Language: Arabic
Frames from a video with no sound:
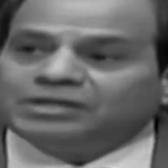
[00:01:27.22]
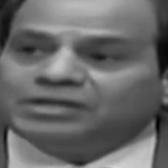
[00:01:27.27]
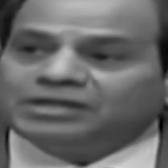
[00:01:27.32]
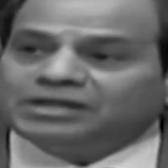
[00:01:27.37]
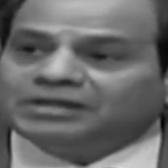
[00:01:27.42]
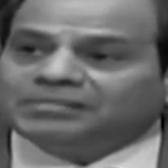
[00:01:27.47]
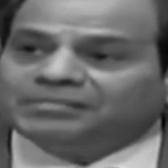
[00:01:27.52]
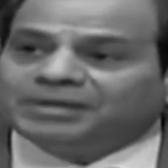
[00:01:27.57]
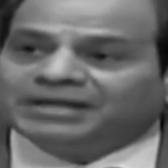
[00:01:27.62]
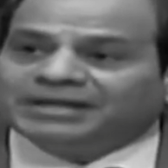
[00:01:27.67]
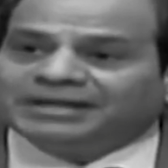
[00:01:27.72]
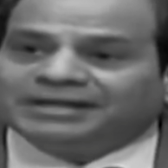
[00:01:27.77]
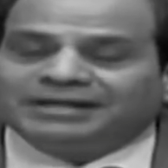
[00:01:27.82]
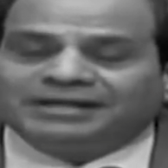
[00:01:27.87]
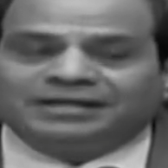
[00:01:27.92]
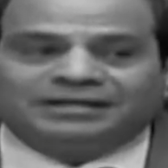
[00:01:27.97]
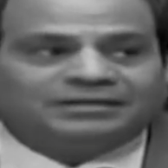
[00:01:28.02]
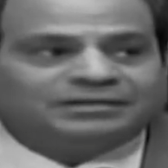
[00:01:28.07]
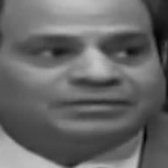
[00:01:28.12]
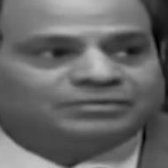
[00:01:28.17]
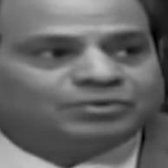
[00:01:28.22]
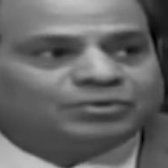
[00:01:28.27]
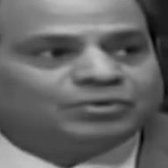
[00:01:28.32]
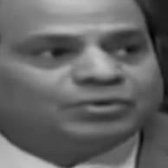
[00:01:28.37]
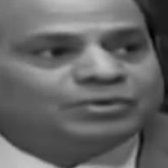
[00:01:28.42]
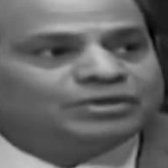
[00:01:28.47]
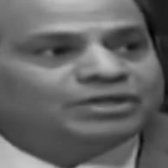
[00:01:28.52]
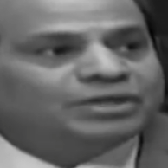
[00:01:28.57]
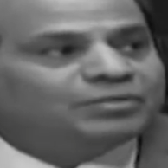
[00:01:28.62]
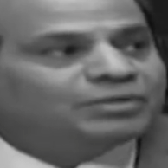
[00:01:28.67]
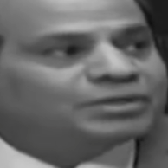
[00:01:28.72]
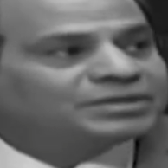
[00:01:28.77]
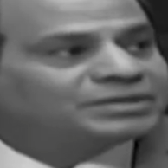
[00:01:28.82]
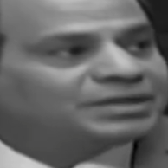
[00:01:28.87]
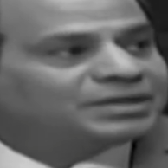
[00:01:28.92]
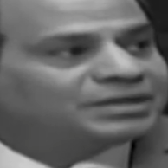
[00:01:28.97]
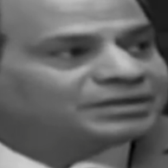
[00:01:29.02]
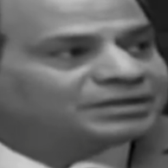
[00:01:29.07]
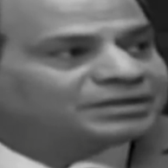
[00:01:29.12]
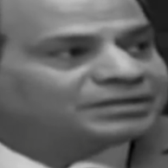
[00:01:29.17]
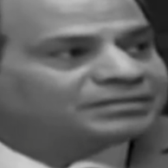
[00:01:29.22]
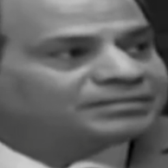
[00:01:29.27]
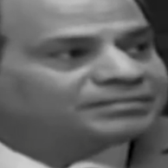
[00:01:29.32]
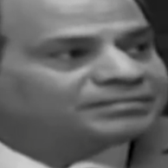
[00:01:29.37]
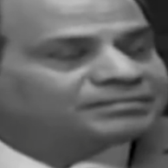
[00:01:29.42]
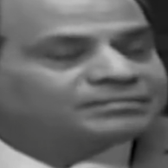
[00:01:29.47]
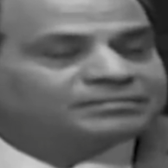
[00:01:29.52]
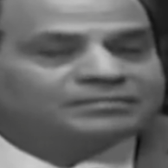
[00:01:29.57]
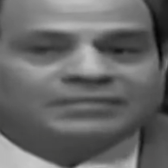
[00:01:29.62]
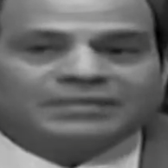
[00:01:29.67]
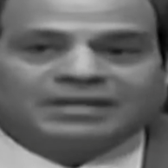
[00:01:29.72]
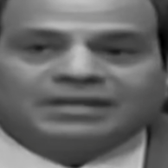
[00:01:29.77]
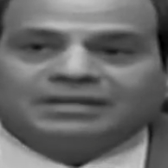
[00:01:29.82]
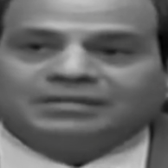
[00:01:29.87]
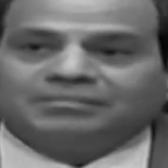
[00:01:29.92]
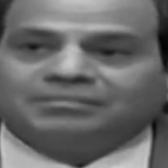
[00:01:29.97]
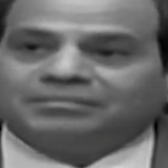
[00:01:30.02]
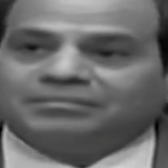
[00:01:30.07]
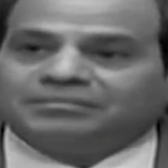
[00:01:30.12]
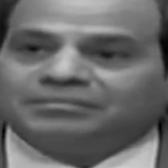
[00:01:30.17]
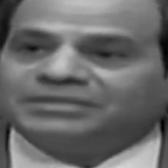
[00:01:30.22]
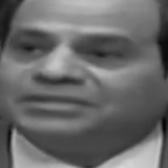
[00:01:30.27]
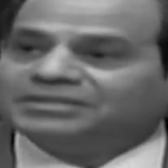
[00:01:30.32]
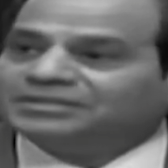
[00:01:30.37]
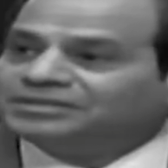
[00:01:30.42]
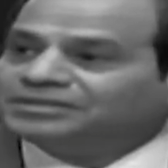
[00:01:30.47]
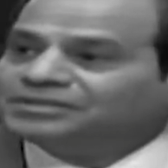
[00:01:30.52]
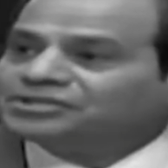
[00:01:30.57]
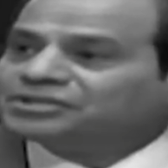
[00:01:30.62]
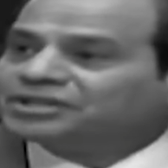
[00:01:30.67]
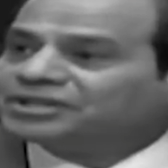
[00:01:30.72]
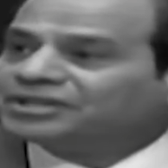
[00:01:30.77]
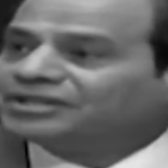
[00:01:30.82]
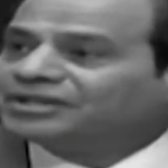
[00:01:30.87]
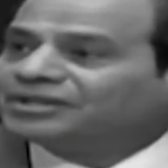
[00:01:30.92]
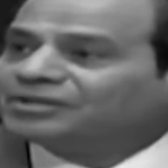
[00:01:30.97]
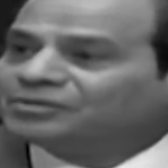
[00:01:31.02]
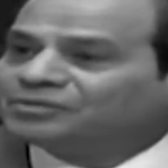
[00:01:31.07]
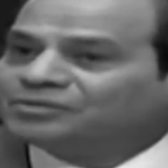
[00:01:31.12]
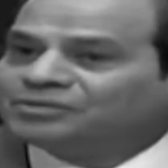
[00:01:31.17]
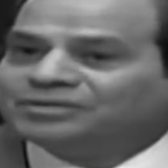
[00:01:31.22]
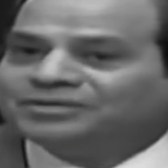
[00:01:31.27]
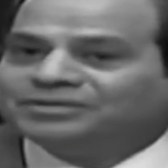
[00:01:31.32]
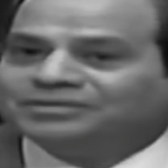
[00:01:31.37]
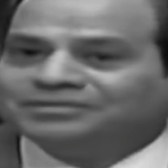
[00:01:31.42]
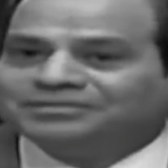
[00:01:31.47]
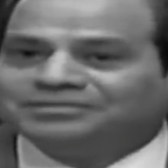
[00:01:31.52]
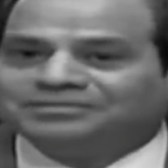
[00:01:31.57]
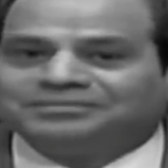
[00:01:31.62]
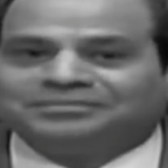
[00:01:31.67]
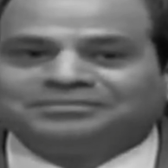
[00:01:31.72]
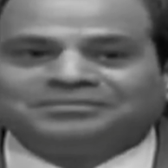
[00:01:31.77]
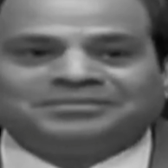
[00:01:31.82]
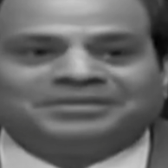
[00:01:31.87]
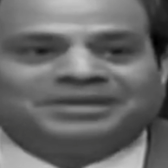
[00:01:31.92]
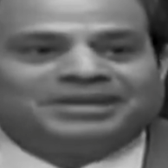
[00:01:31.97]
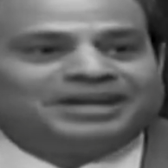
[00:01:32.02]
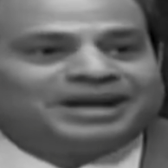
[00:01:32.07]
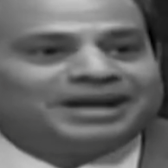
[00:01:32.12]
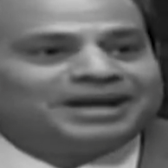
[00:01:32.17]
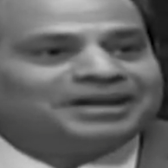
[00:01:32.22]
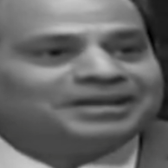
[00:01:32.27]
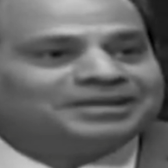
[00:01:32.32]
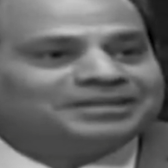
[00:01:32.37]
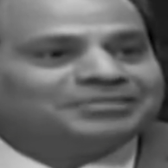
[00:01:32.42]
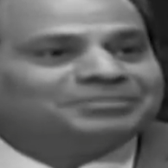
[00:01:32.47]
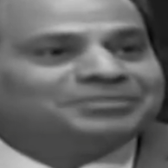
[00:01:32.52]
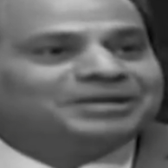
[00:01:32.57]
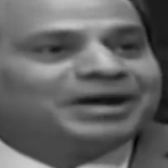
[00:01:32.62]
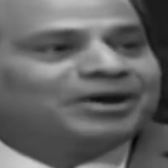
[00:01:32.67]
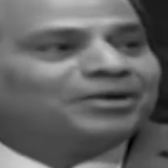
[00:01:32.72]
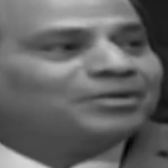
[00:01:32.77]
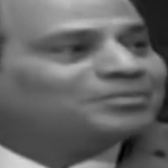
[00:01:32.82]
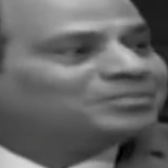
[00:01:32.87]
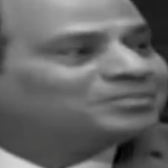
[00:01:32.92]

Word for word: كل البيانات وكل الوثائق ما تدينيش غير ان انا اقول الحق ده بتاعهم